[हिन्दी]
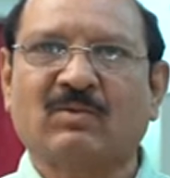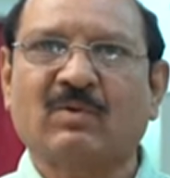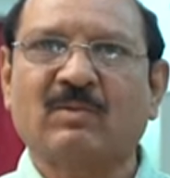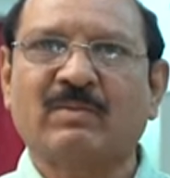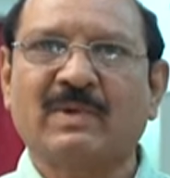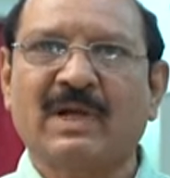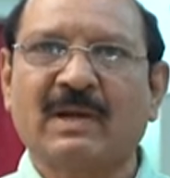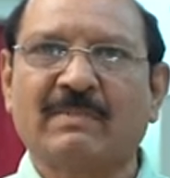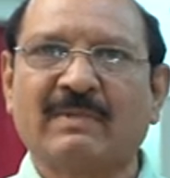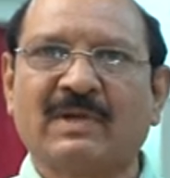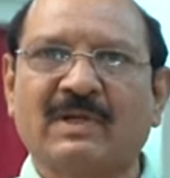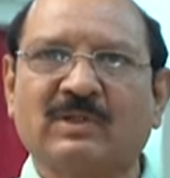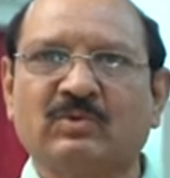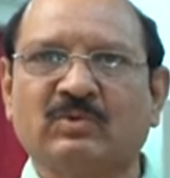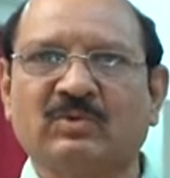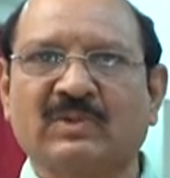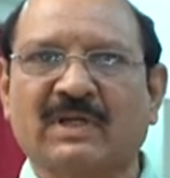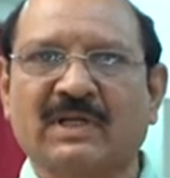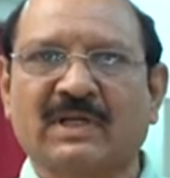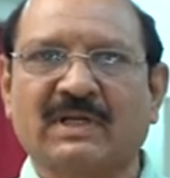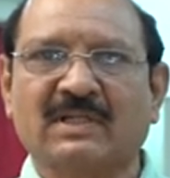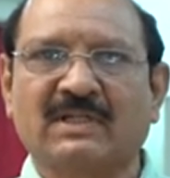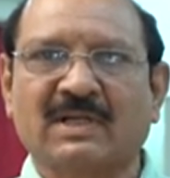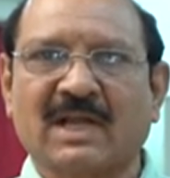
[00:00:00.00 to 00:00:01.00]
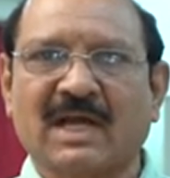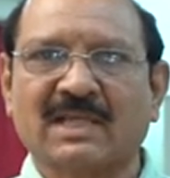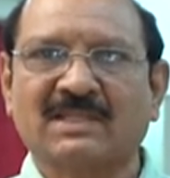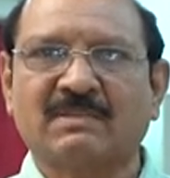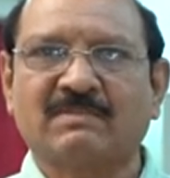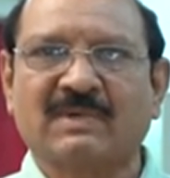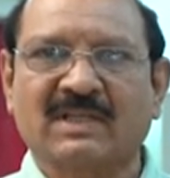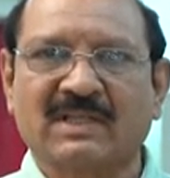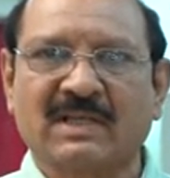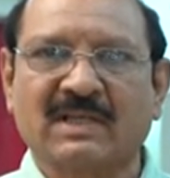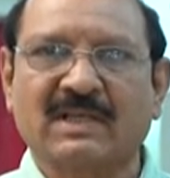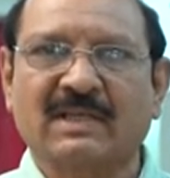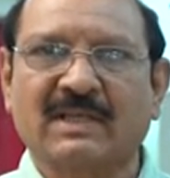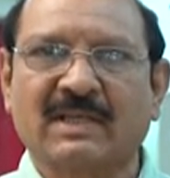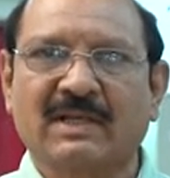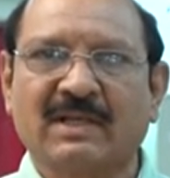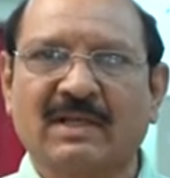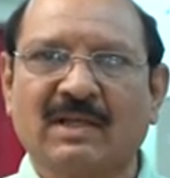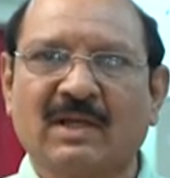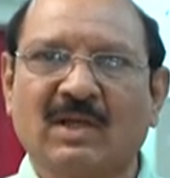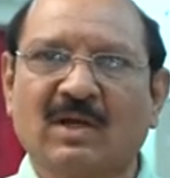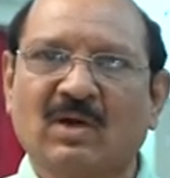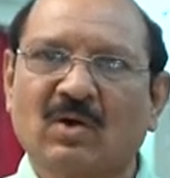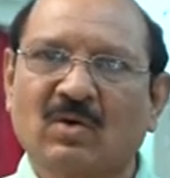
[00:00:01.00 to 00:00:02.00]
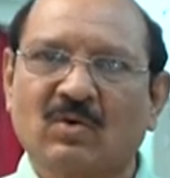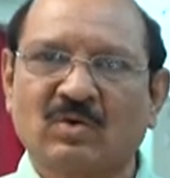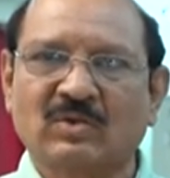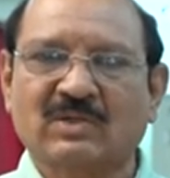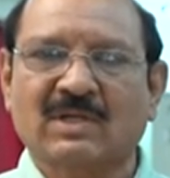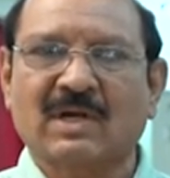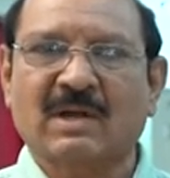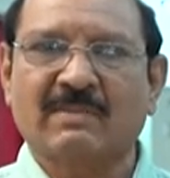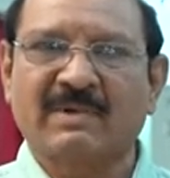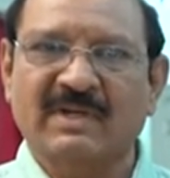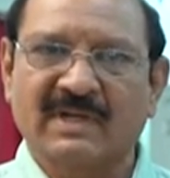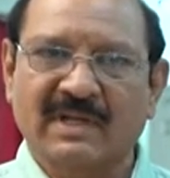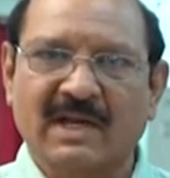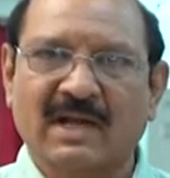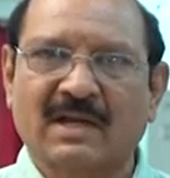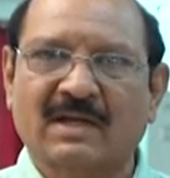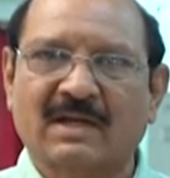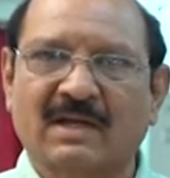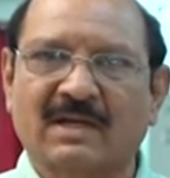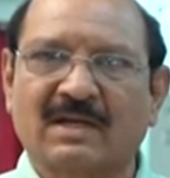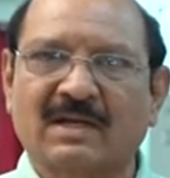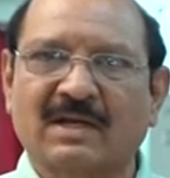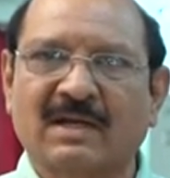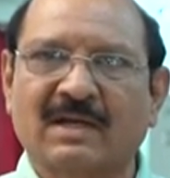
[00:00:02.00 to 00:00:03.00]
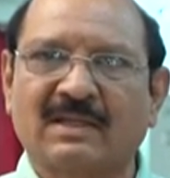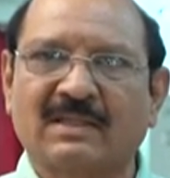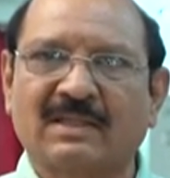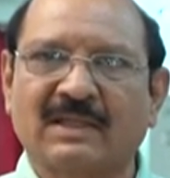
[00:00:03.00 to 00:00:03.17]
तो वो भी हम एक दूसरे के टास्क बदल के उसका भी निराकरण कर